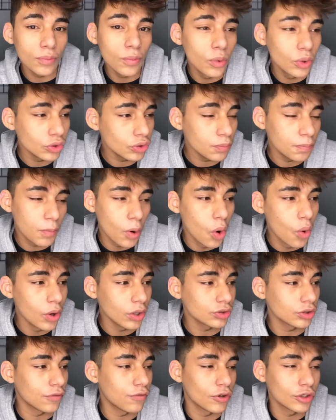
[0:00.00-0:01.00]
muito
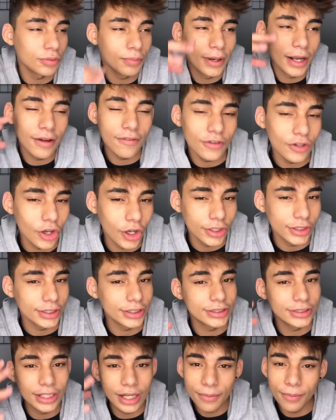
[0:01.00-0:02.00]
boa, sua foto maravilhosa
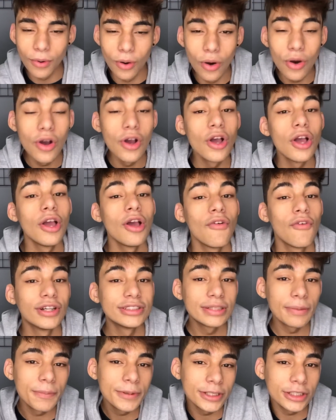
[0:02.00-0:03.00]
que você amou,
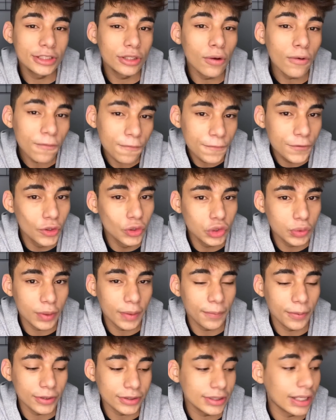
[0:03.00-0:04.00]
você precisa ter um filtro
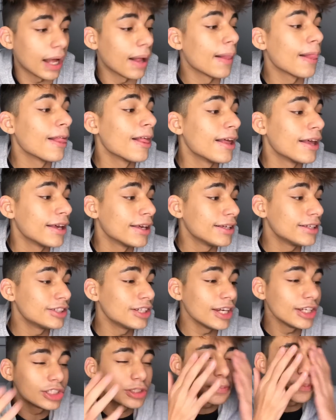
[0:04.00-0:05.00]
para postar. E,
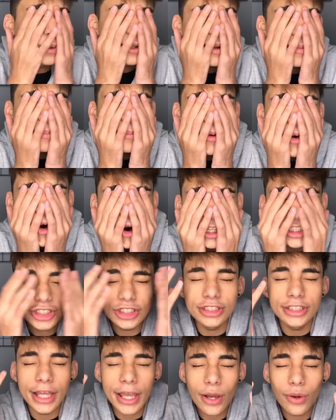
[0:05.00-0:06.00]
gente, pelo amor
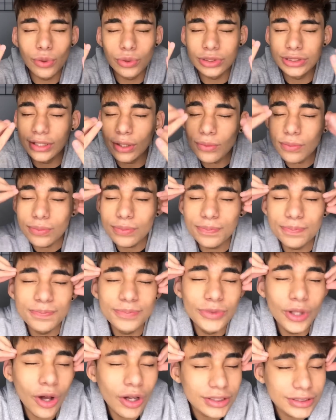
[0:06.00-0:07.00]
de Deus, não.
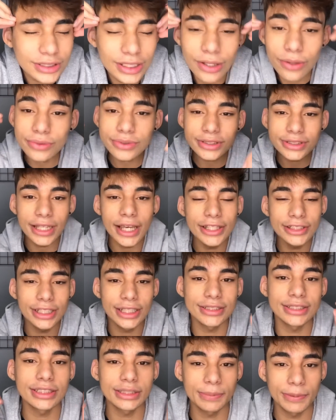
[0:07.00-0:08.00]
Nossa, não
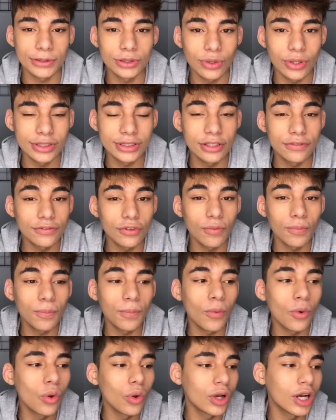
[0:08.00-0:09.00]
seja essas pessoas que ficam
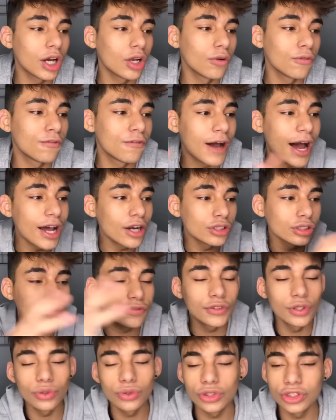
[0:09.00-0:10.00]
colocando vários
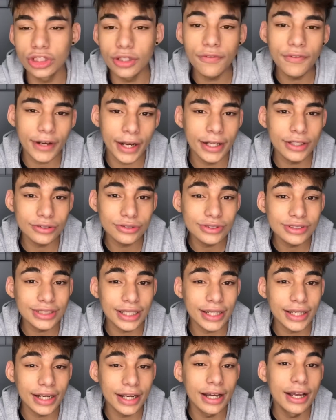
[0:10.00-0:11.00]
filtros diferentes no
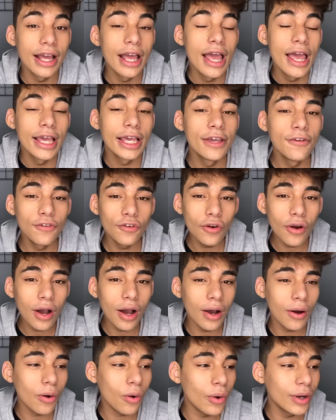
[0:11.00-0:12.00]
Instagram, que fica
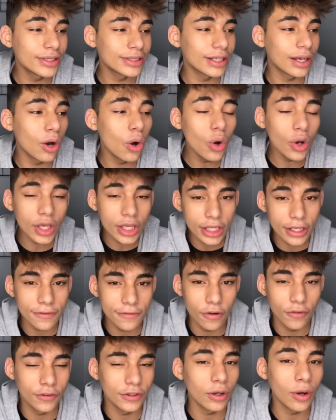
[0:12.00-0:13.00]
uma coisa
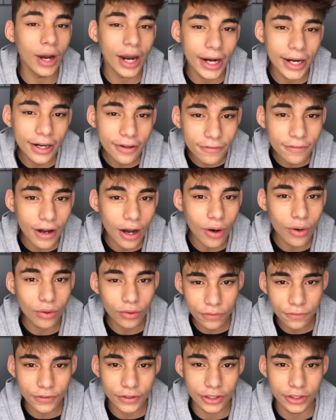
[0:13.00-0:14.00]
horrível, fica um carnaval
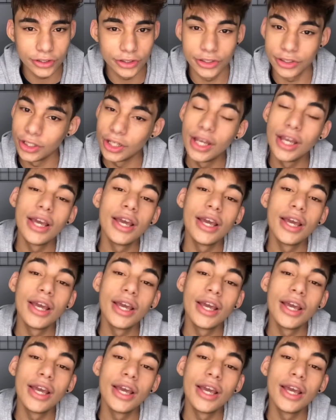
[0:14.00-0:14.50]
no feed.